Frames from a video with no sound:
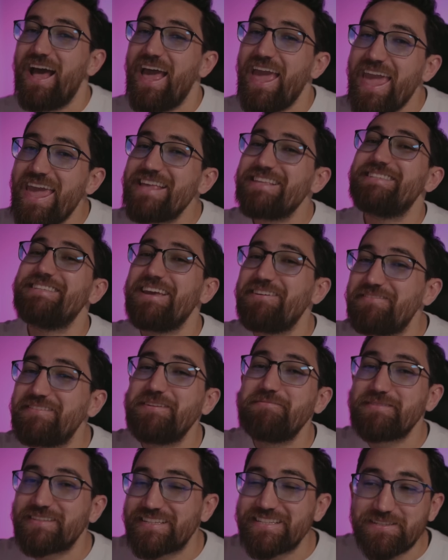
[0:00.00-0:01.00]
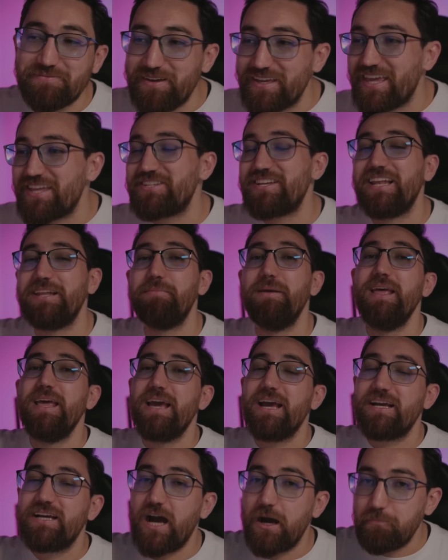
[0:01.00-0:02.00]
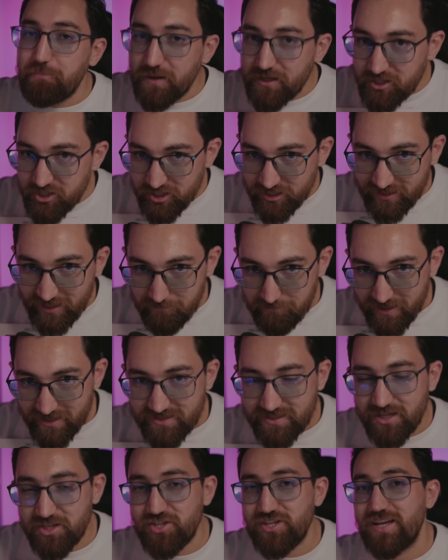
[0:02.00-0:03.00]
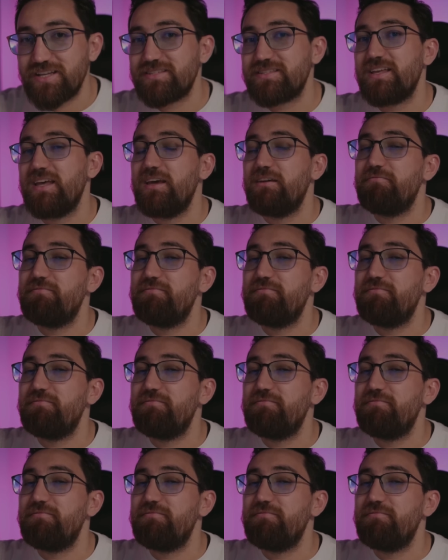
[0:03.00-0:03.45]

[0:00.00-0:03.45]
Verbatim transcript: En sevdiğimiz kısma geçelim. Kamp akışından bahsedeceğiz.